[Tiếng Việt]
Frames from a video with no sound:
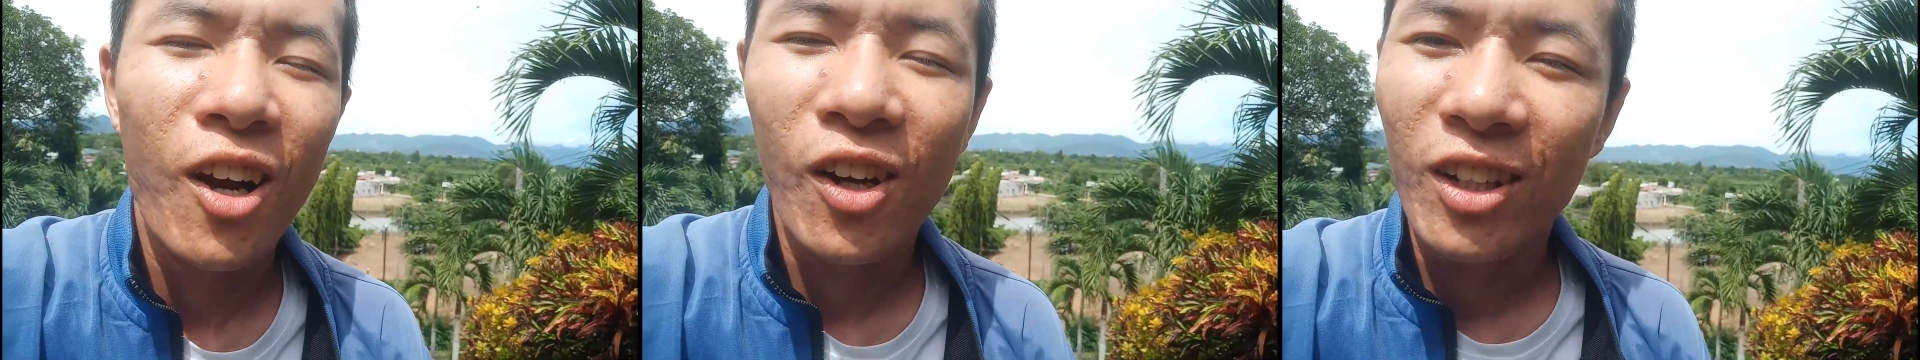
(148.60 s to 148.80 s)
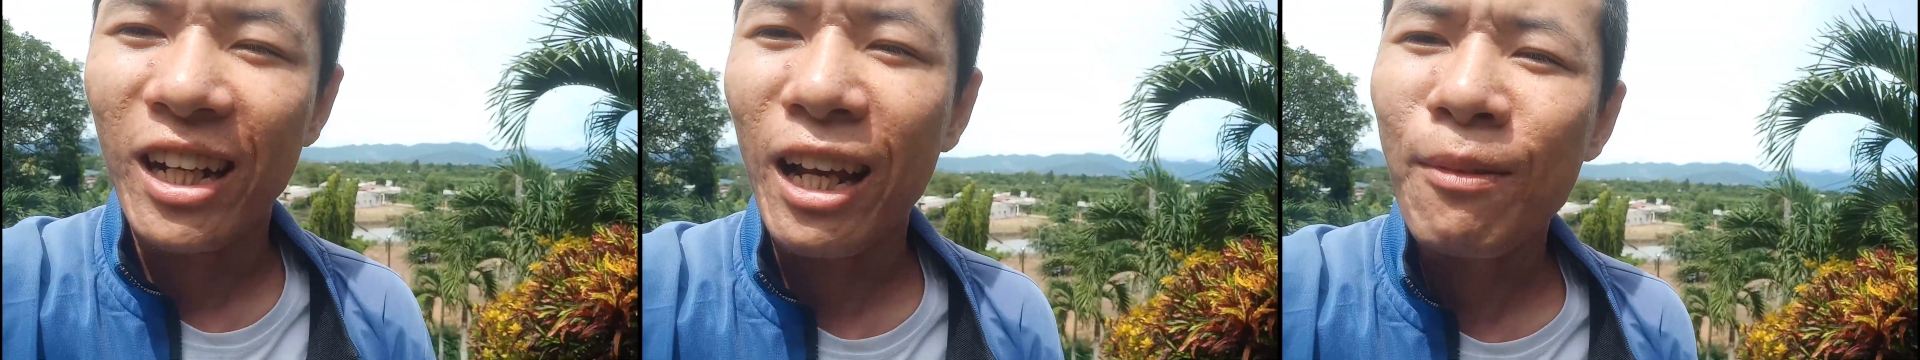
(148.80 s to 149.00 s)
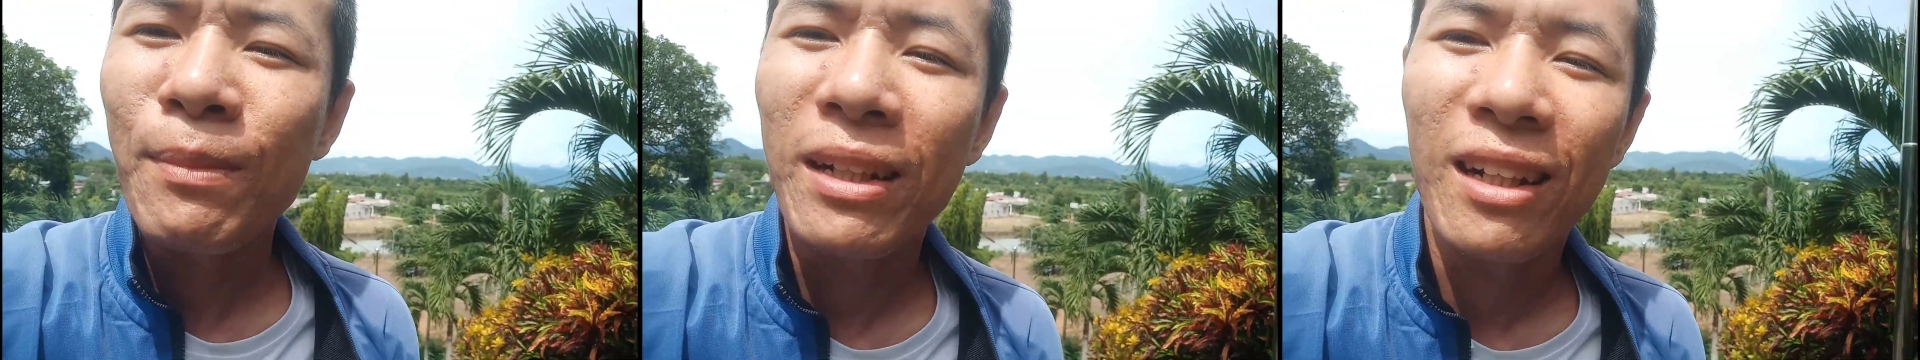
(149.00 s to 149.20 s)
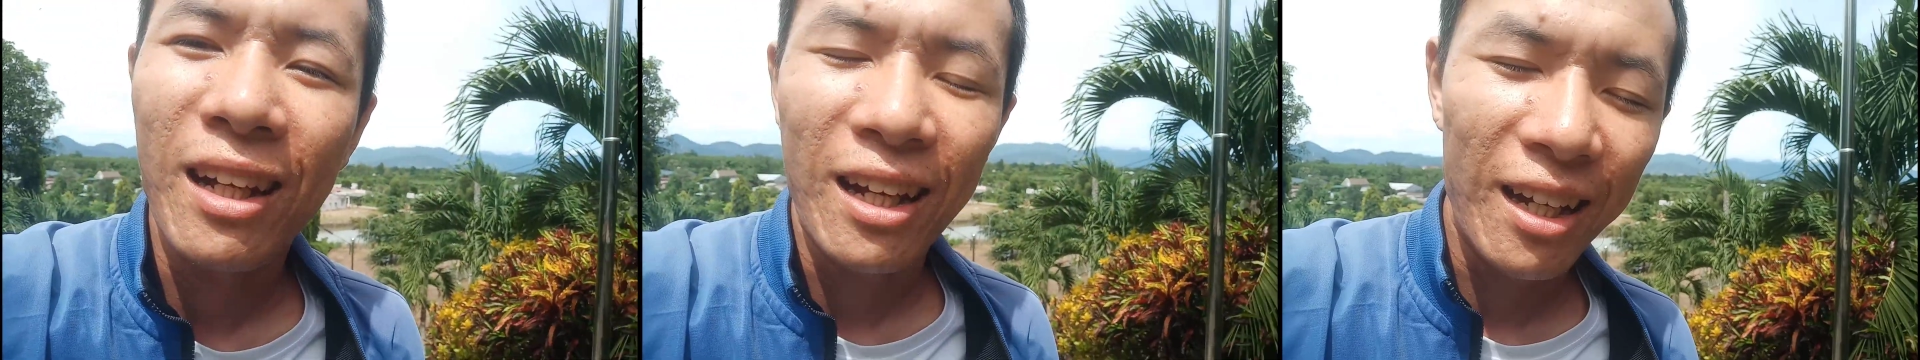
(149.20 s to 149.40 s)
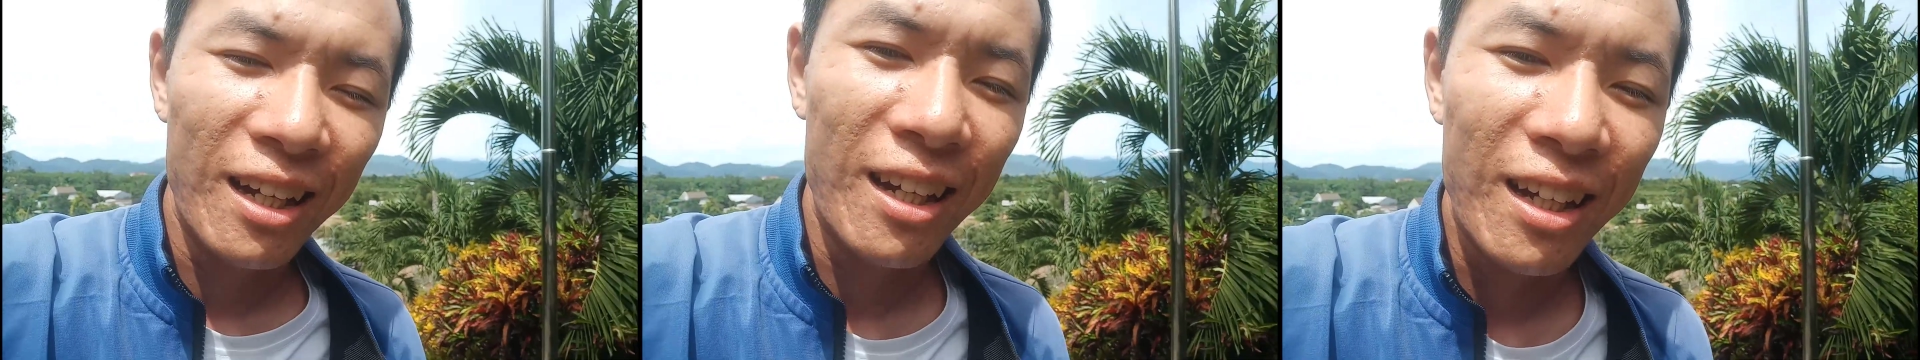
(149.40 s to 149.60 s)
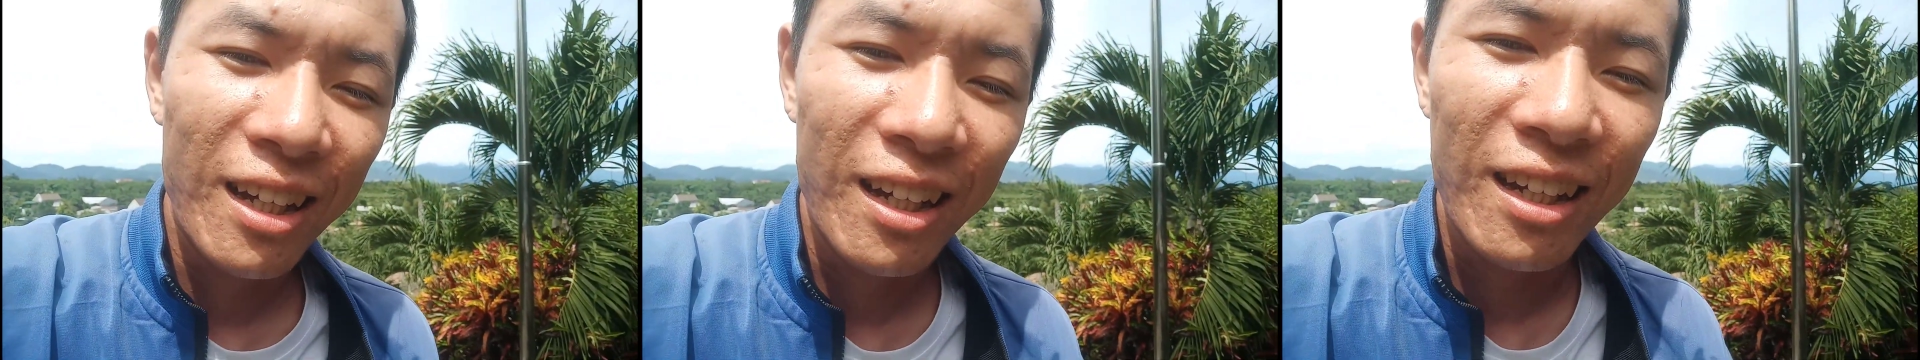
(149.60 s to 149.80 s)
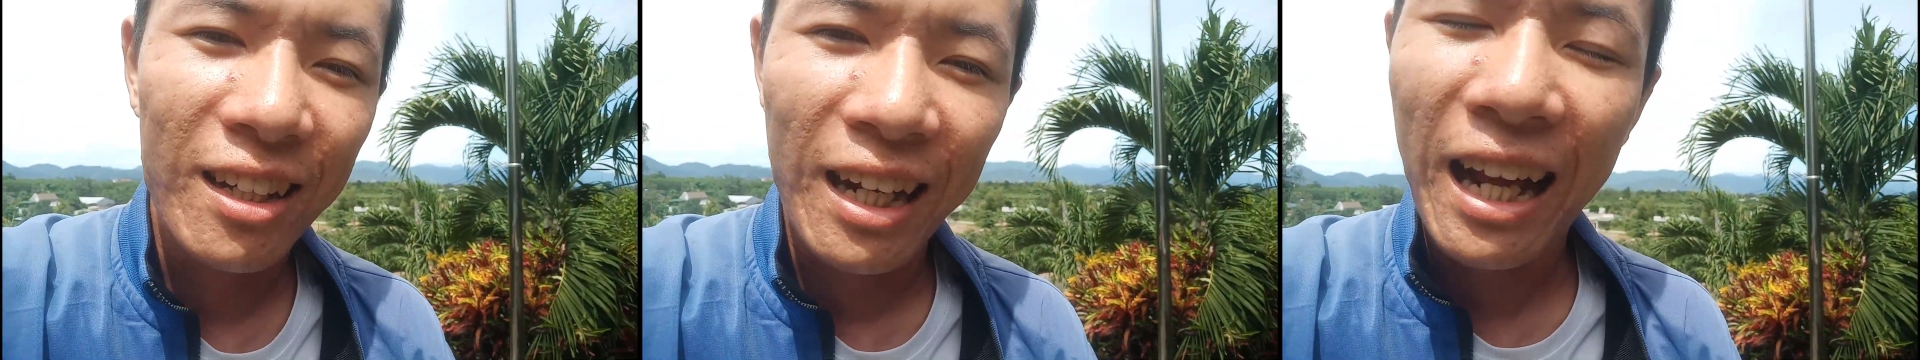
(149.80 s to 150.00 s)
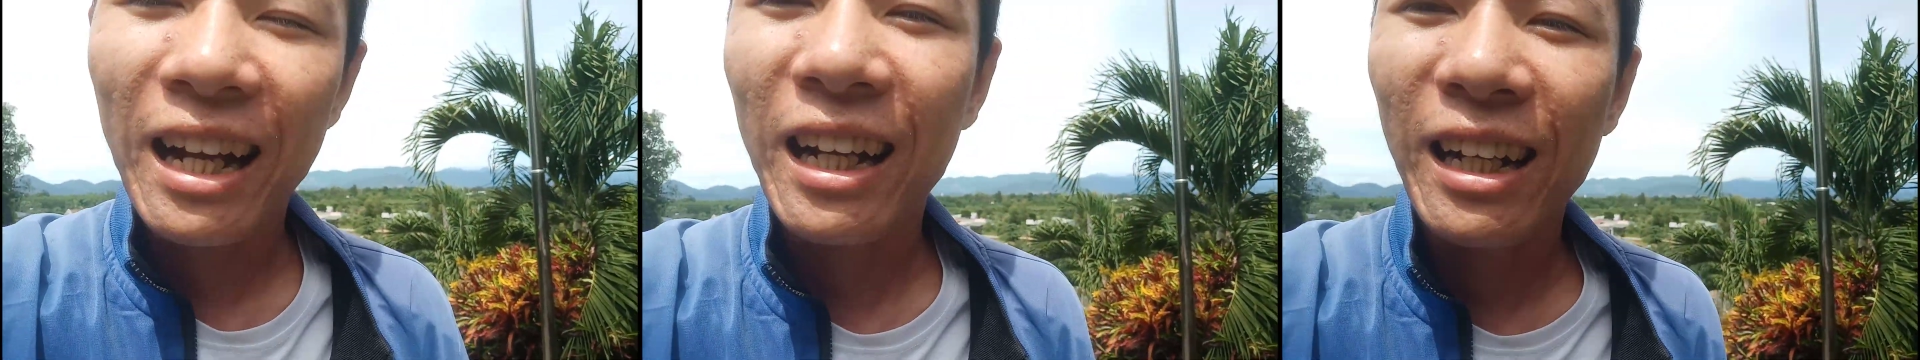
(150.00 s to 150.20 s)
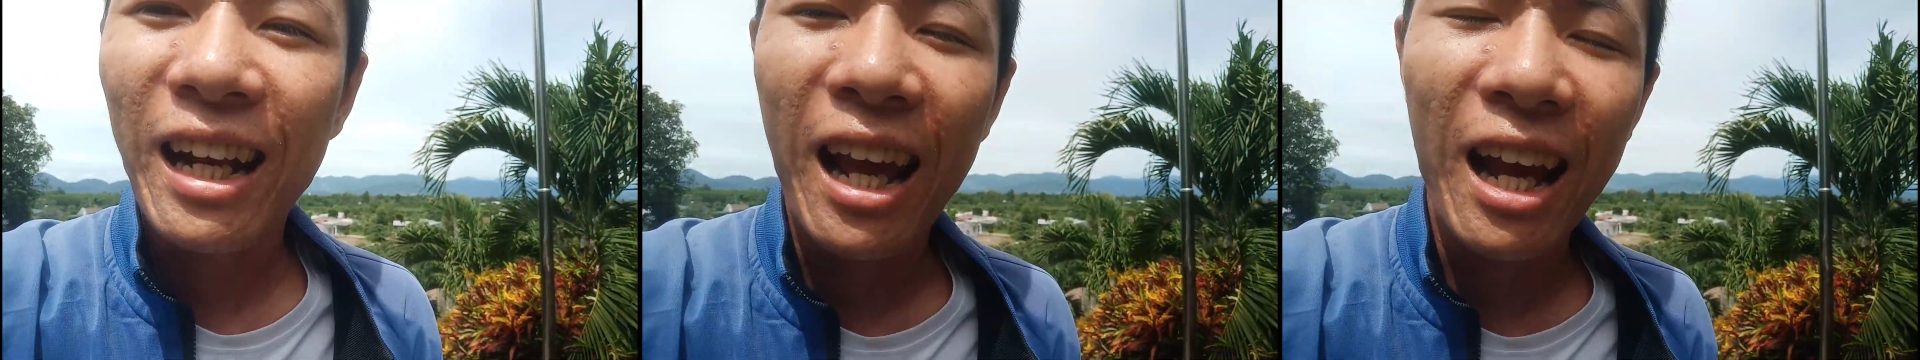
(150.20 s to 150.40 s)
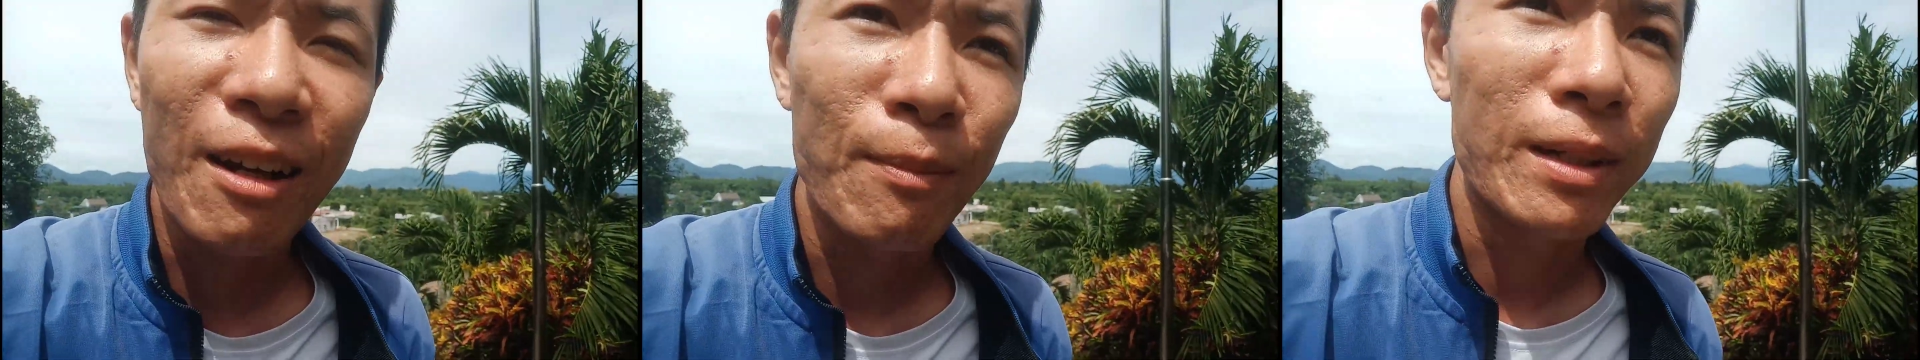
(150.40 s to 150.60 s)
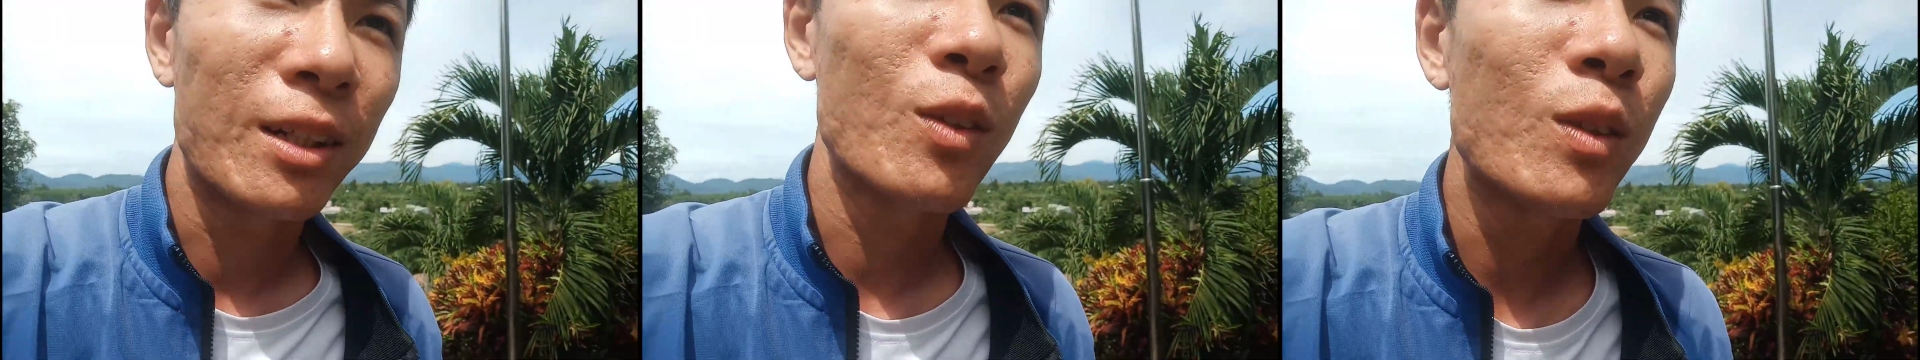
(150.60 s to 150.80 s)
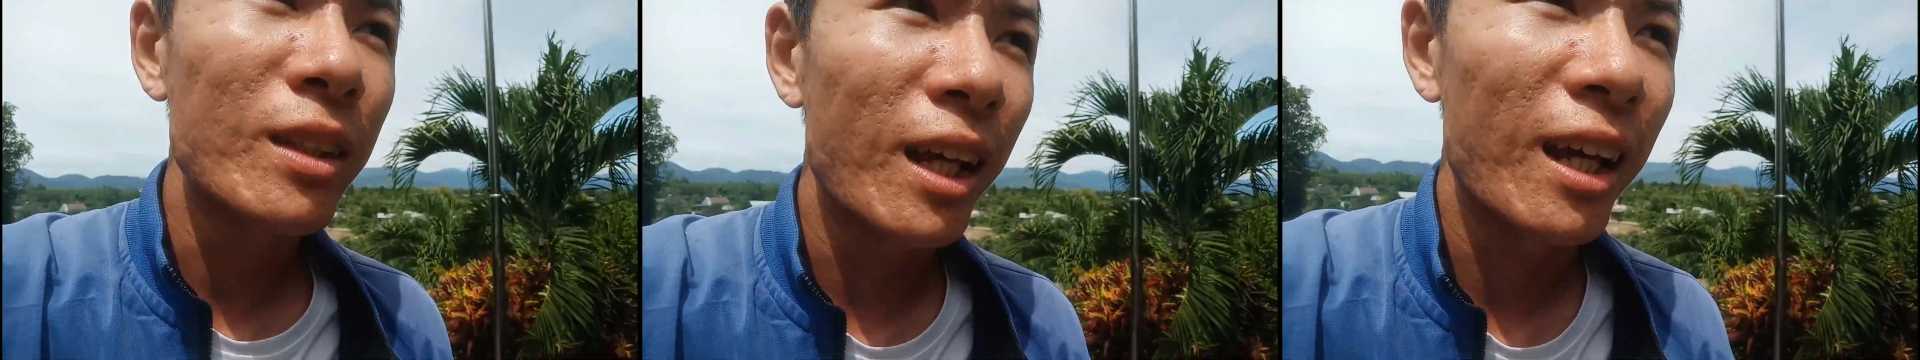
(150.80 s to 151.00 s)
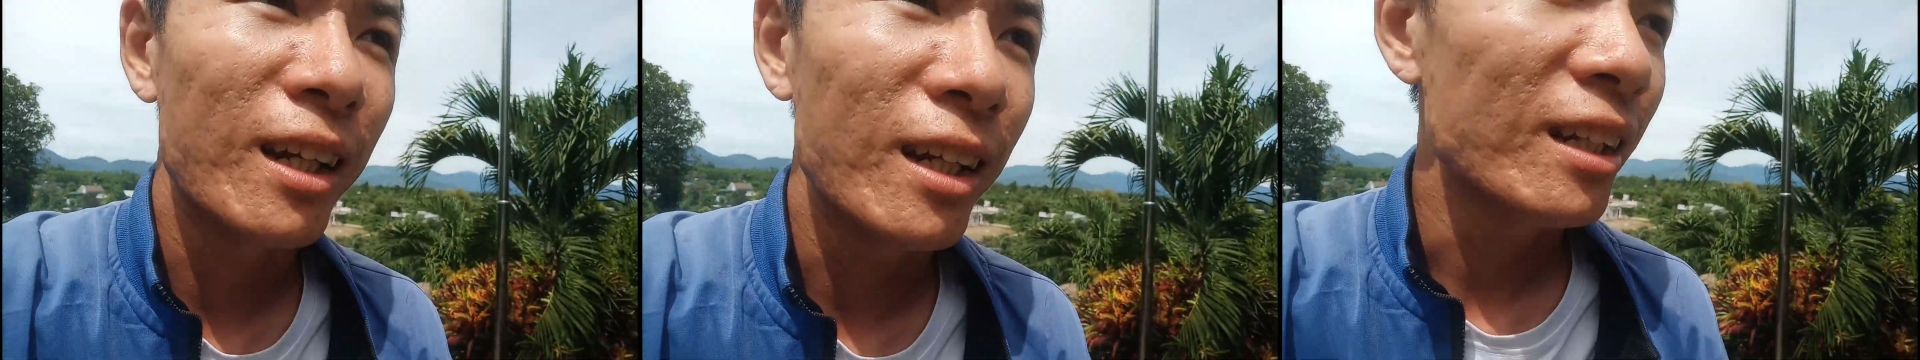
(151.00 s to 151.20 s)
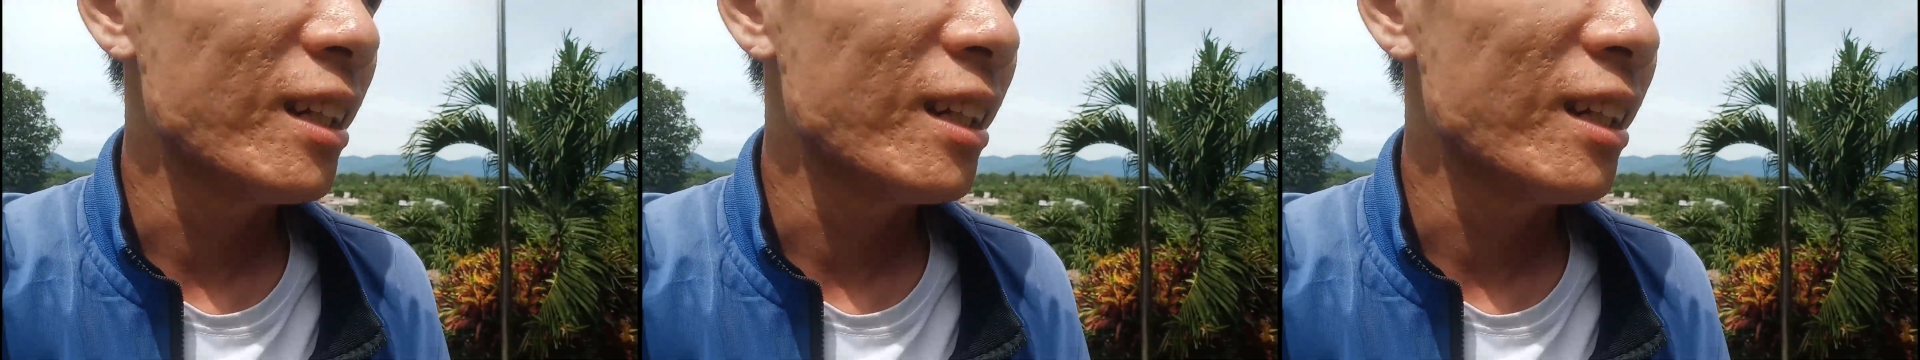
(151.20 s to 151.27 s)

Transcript: Hồi nãy mình uh, ra ngân hàng mình rút tiền